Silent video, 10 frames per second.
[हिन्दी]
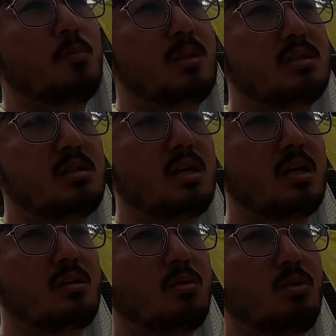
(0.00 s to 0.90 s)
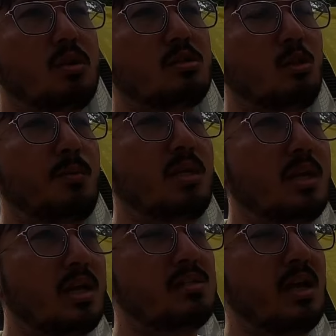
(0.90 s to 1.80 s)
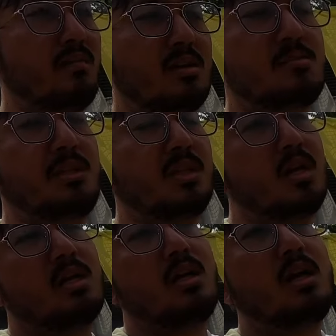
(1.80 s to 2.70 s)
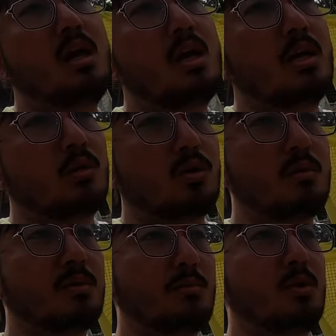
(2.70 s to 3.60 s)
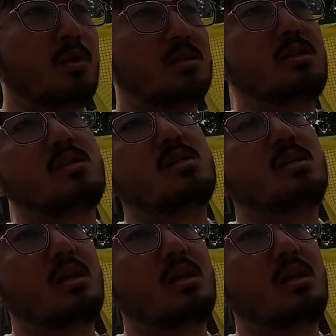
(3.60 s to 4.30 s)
किलोमीटर से 19 किलोमीटर ऐसे एवरेज में दिखा रहा था क्योंकि हम कभी कोई रास्ता चेंज